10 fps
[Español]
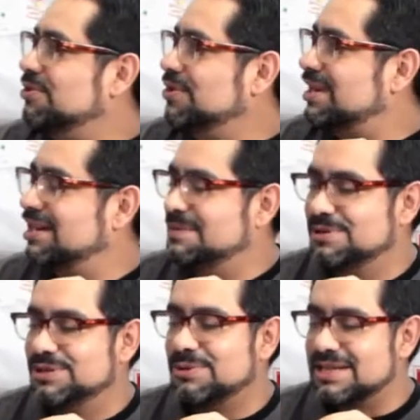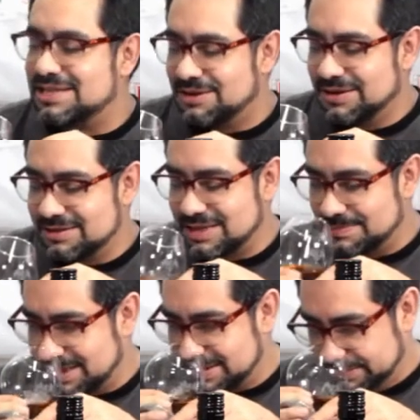producción, ¿quién le puso guachicol a
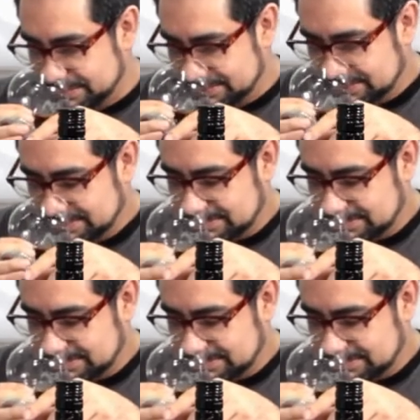esta madre?